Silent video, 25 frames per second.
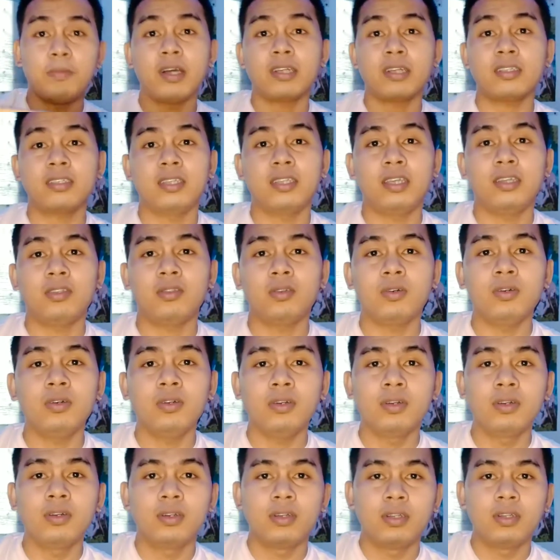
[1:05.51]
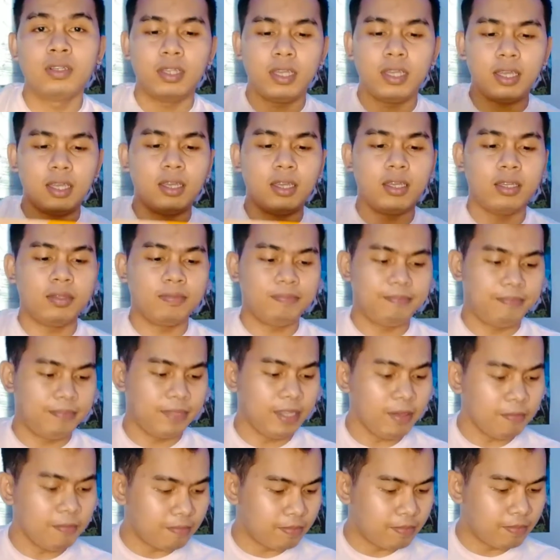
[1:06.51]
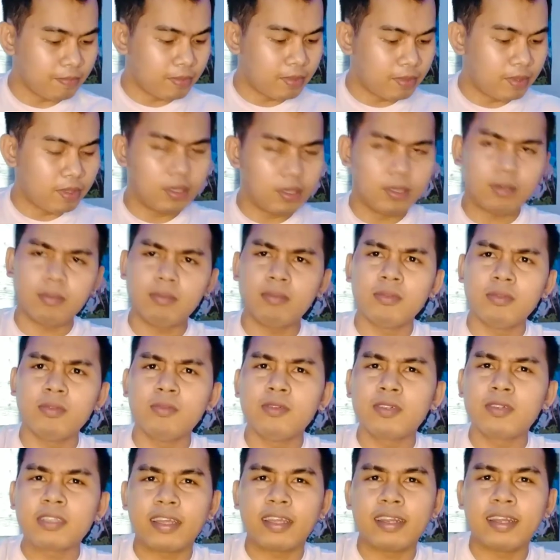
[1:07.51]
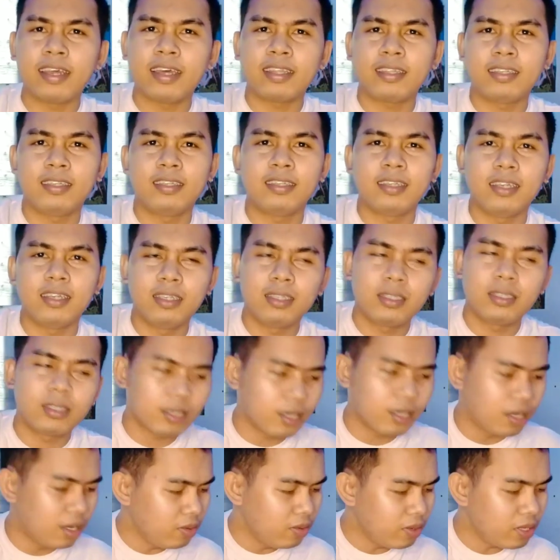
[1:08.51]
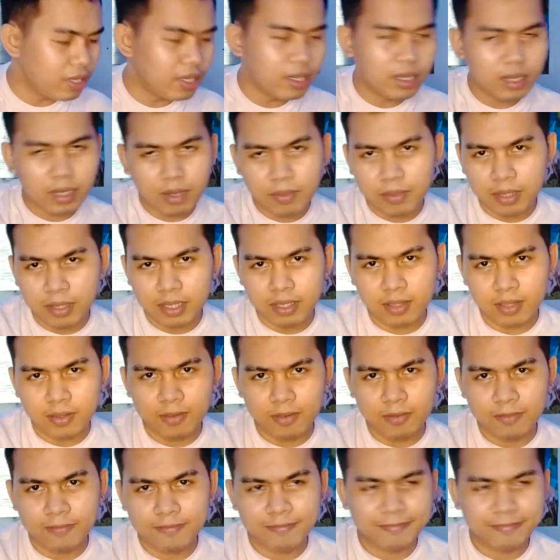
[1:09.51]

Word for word: Box na ito. And yep, bubuksan natin guys. Ano kaya yung laman nito?